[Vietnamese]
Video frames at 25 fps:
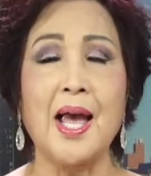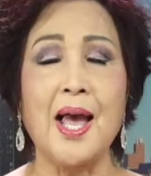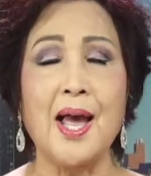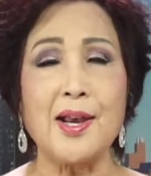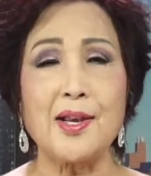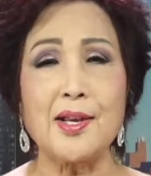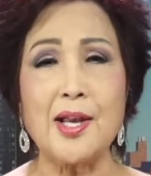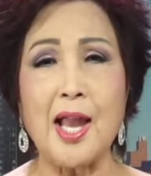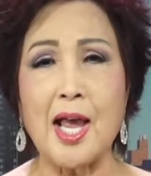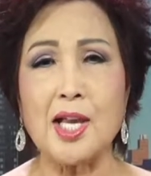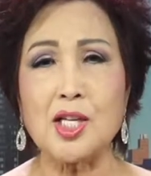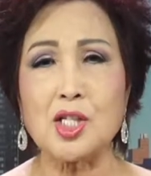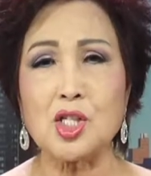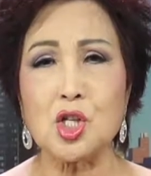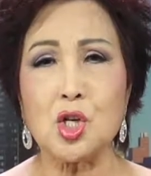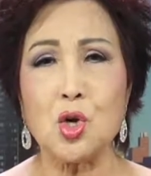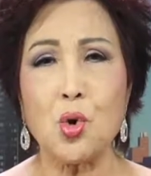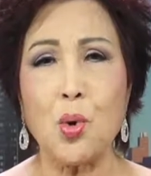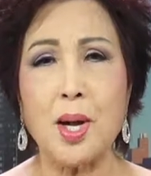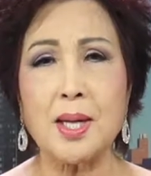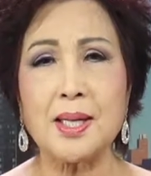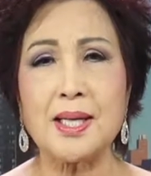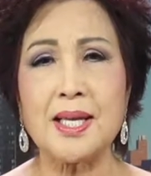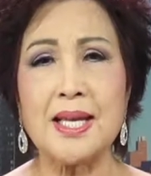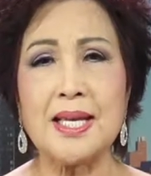Đại sứ Hoa
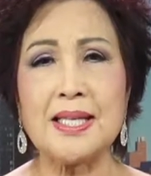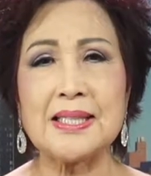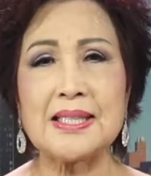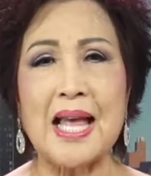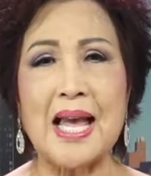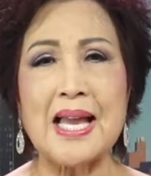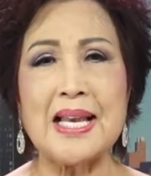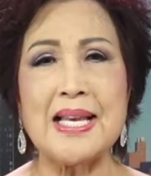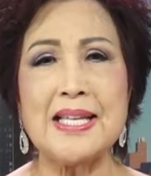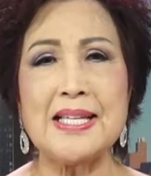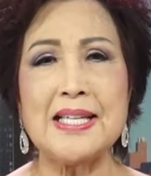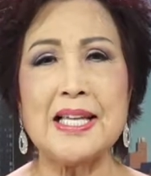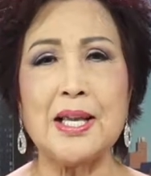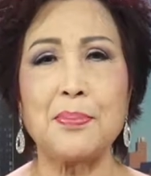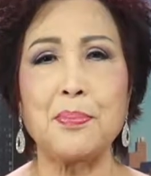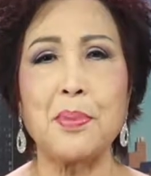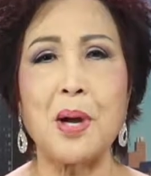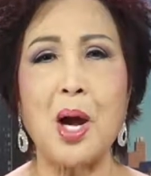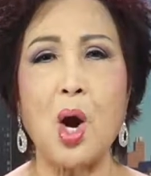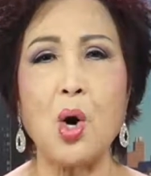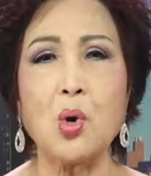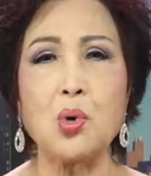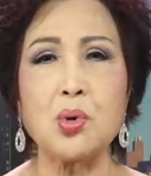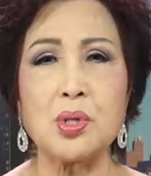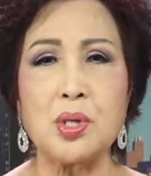Kỳ tại Liên hiệp
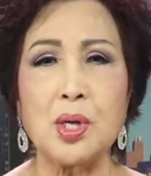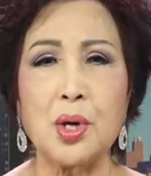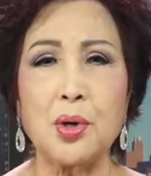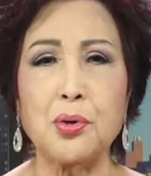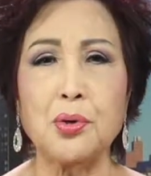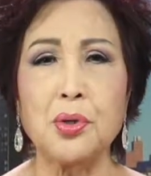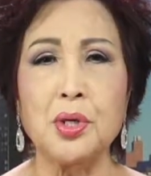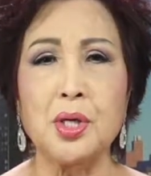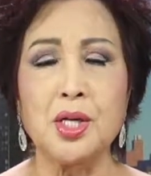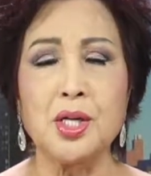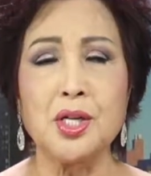Âu Châu